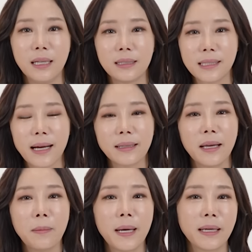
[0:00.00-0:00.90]

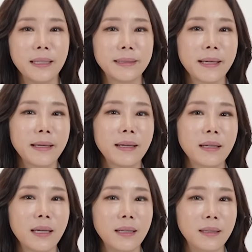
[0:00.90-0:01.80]
상대방의
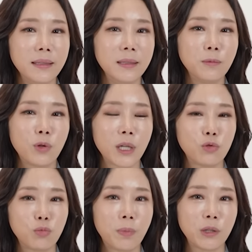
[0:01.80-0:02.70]
생각의 리듬과
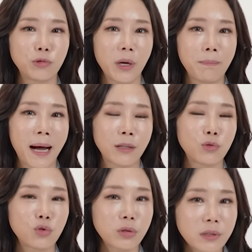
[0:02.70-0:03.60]
주파수에
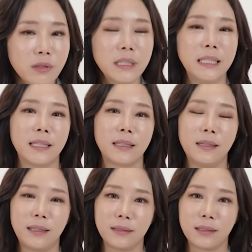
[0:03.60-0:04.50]
맞춰서
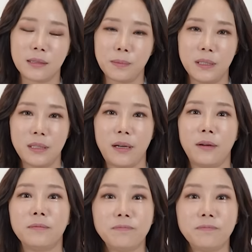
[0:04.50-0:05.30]
이야기를 하는 게 스피치예요.